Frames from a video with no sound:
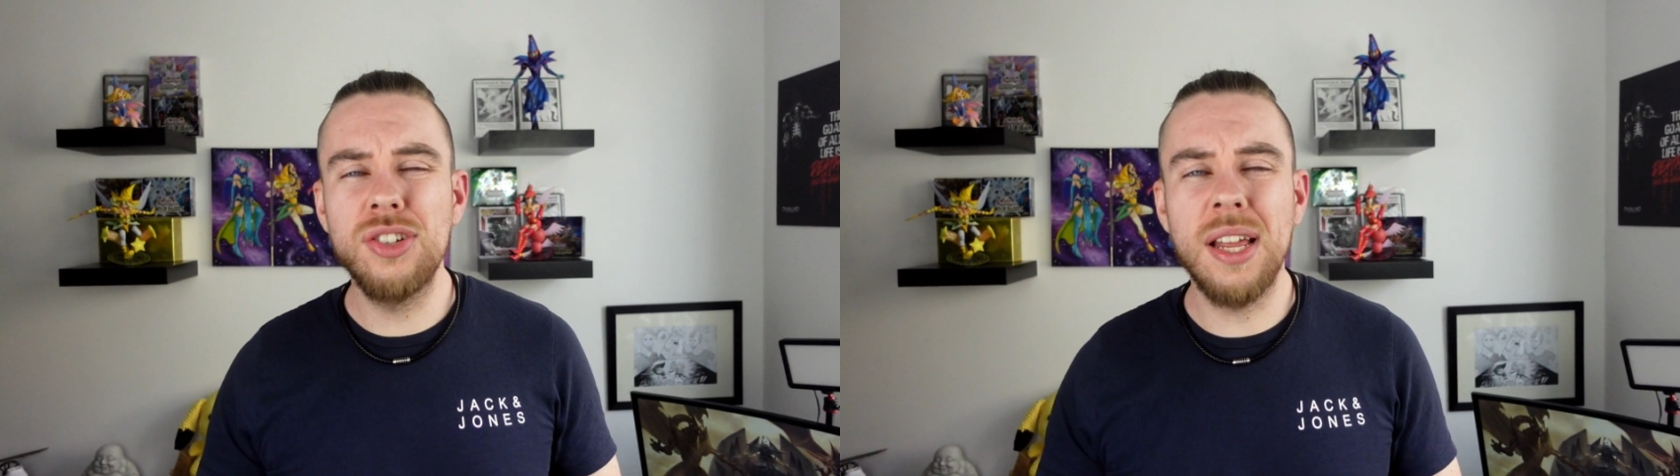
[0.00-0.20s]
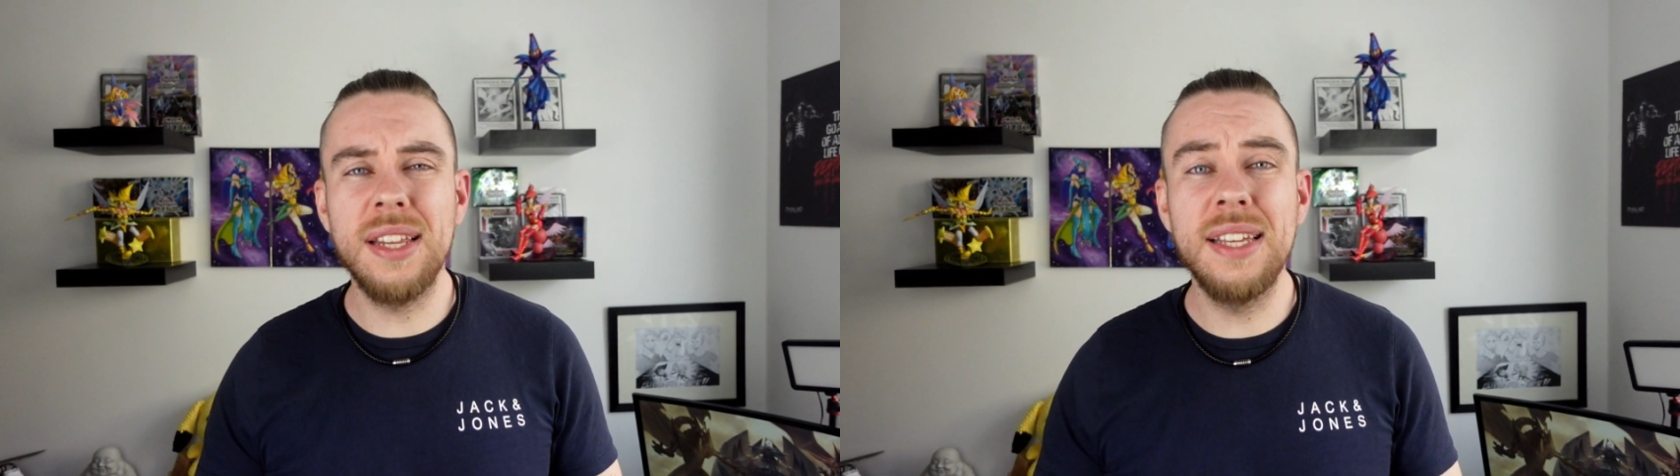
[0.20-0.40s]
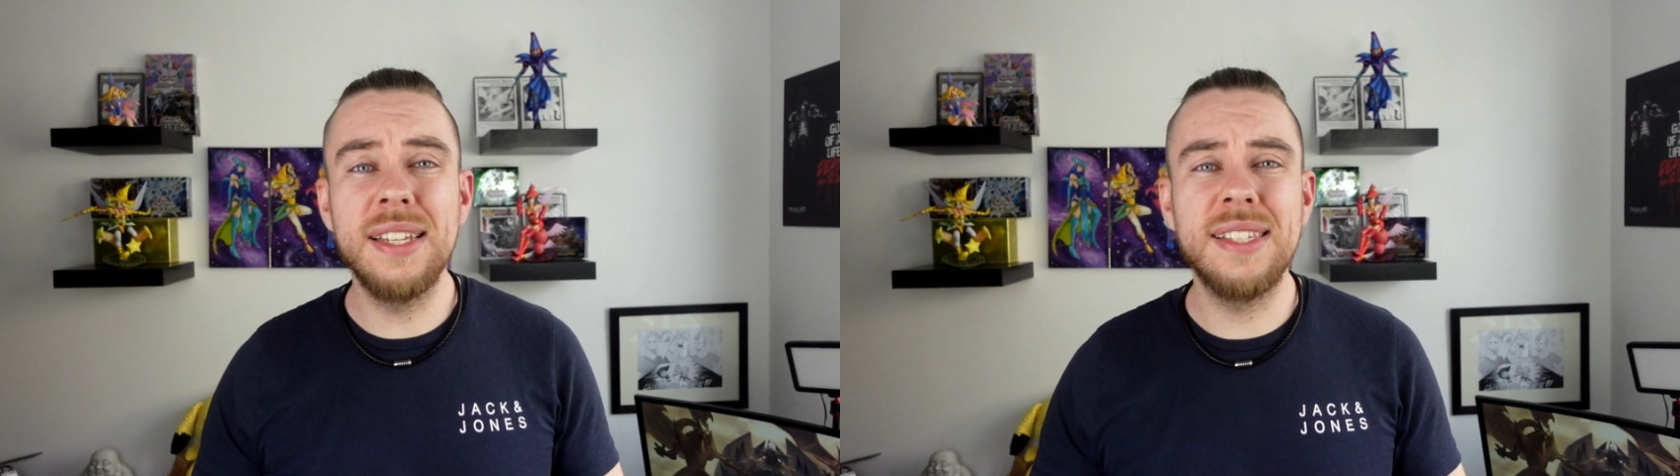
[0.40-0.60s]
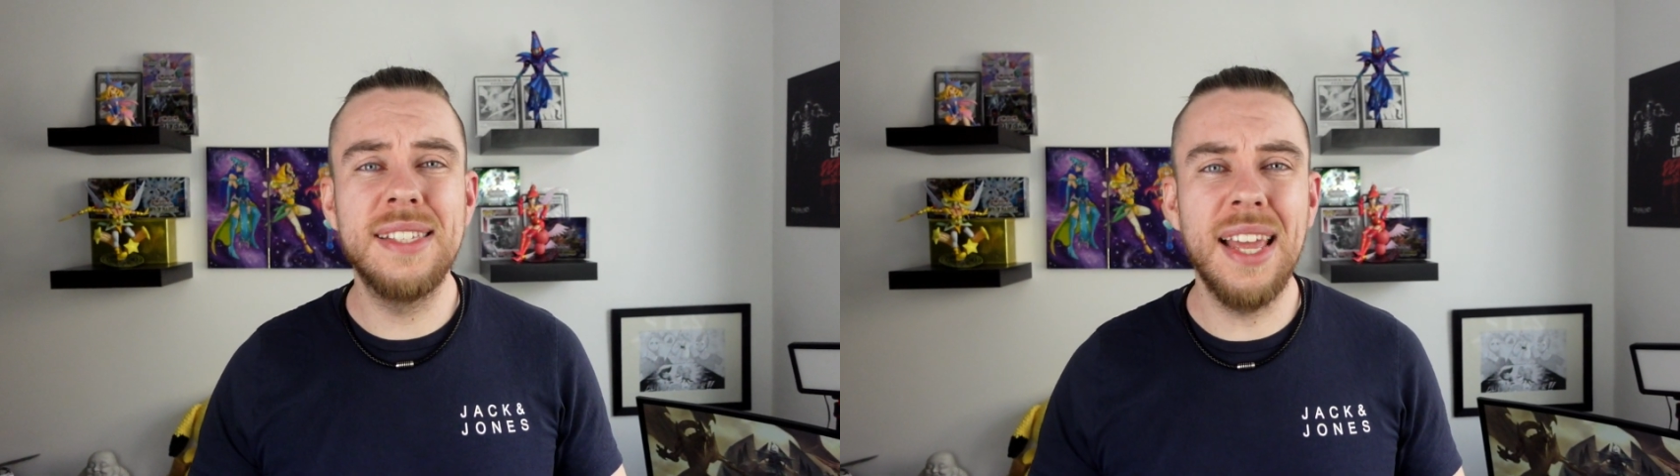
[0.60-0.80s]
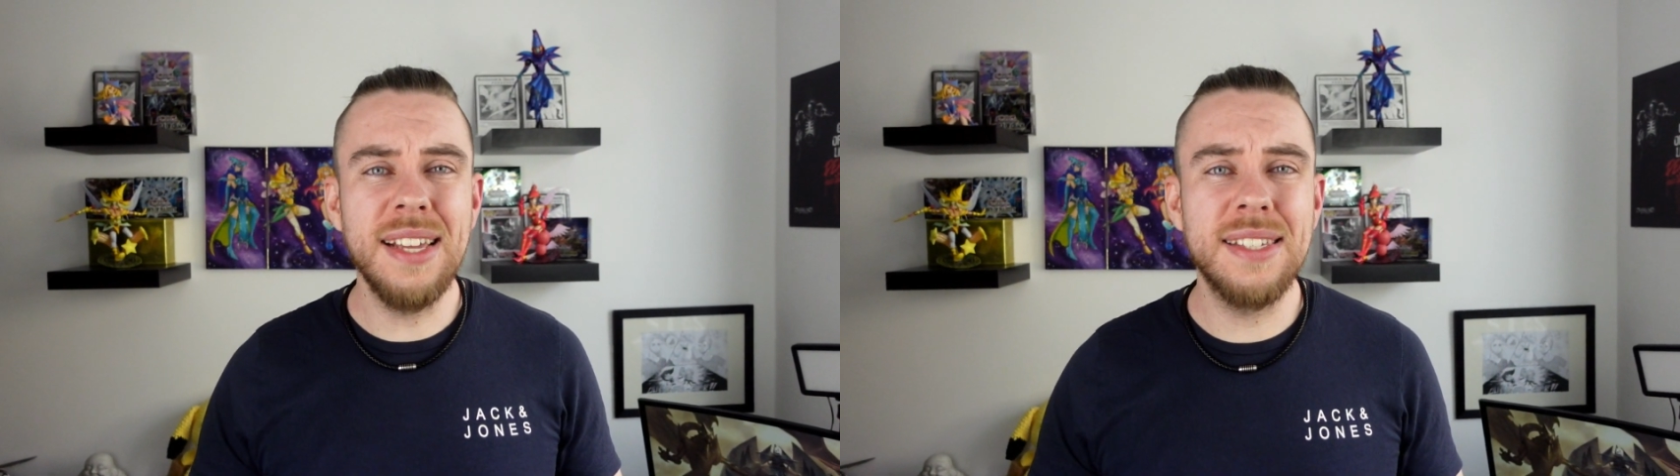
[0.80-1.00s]
Strategie des
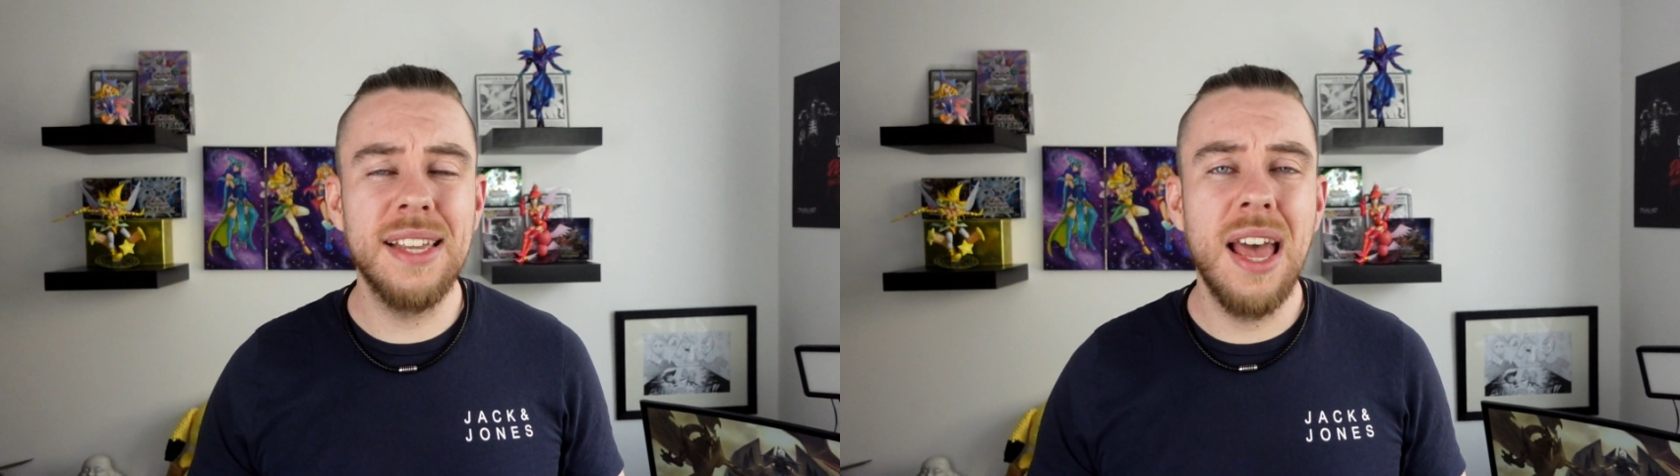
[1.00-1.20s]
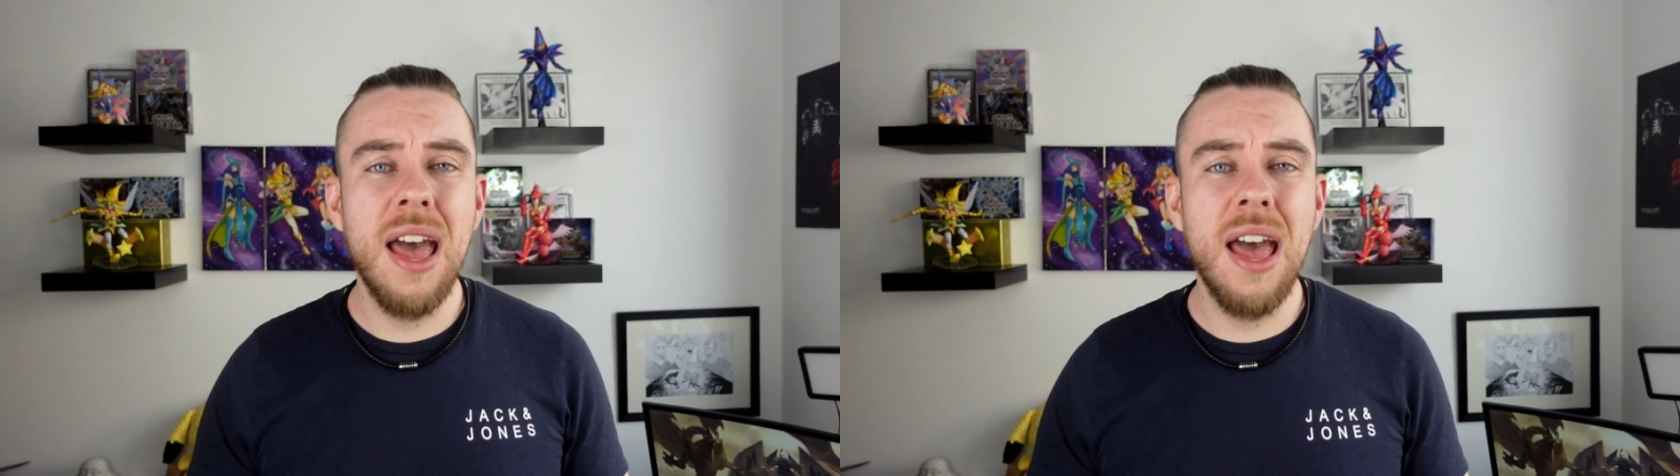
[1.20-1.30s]
Decks.